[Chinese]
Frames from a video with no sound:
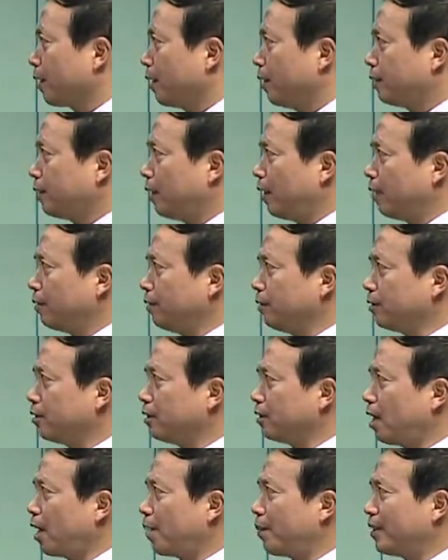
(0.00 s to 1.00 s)
甲公
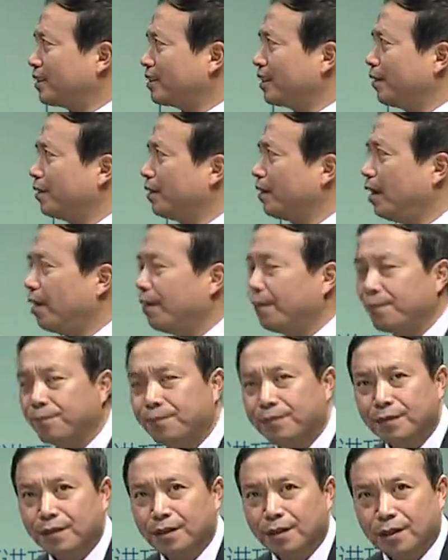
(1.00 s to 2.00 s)
司里边三月一号
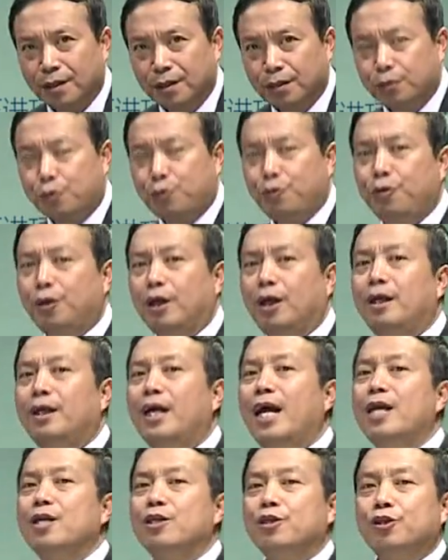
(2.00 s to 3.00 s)
确
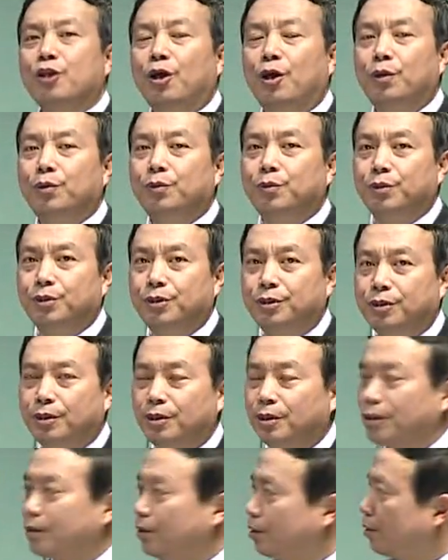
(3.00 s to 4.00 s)
认收入
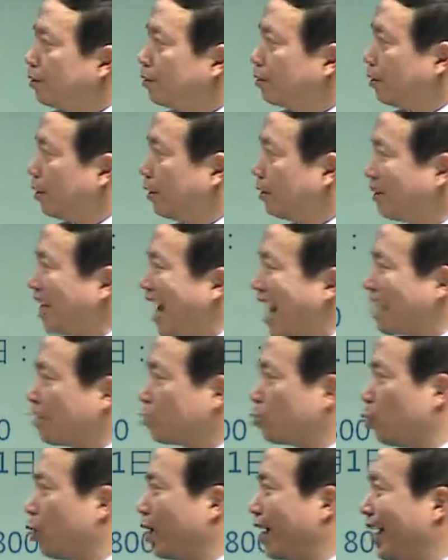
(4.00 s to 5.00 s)
时，所以带
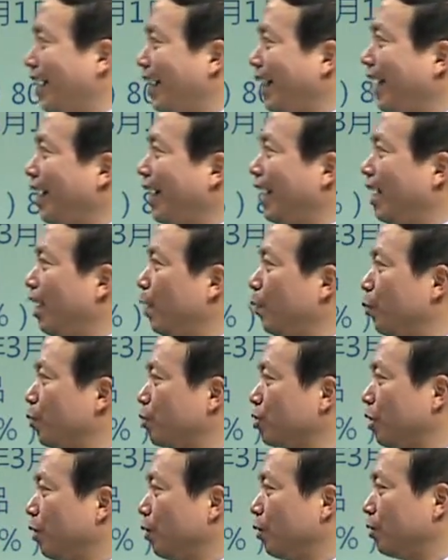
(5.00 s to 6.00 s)
主营业务
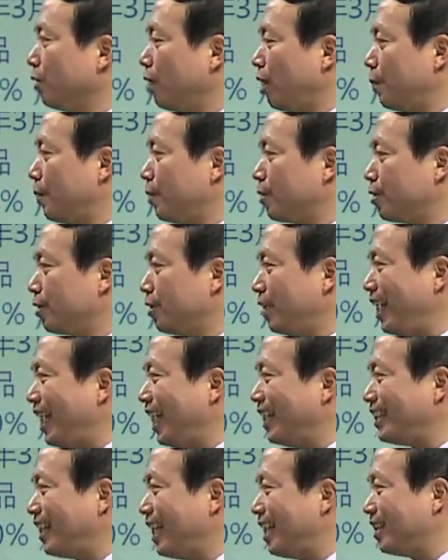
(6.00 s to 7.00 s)
收入，那么是
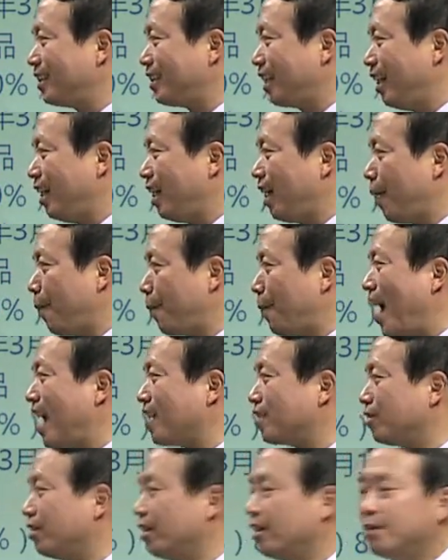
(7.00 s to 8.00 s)
一天乘以八
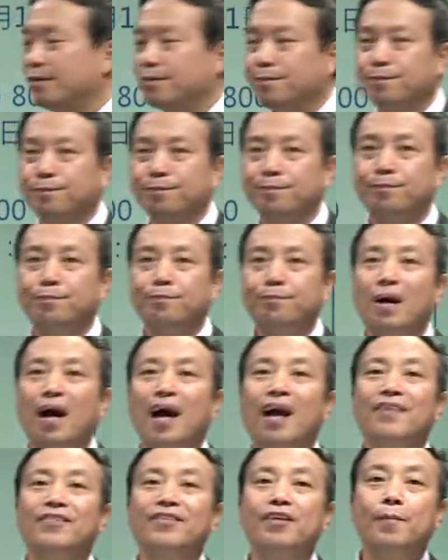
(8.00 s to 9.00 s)
折，
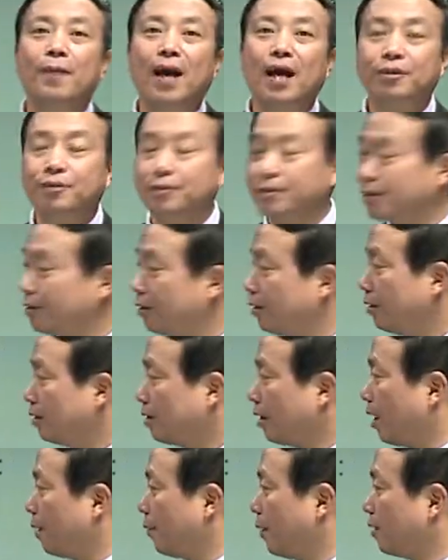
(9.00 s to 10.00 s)
百分之八十，
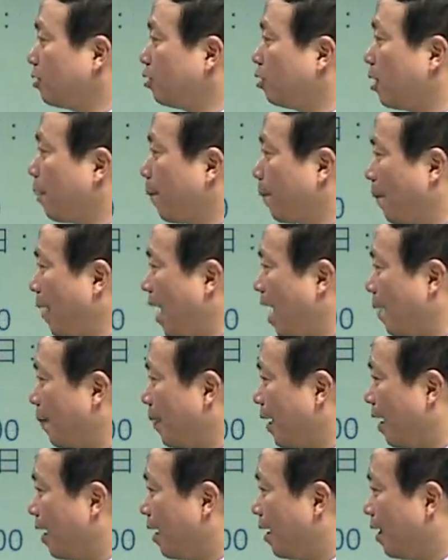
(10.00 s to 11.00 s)
那么就是八
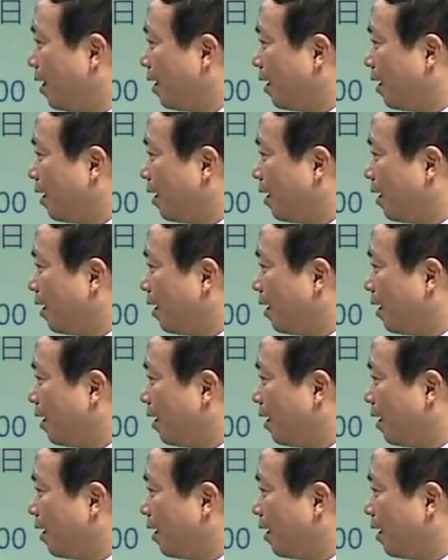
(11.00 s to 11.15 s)
百。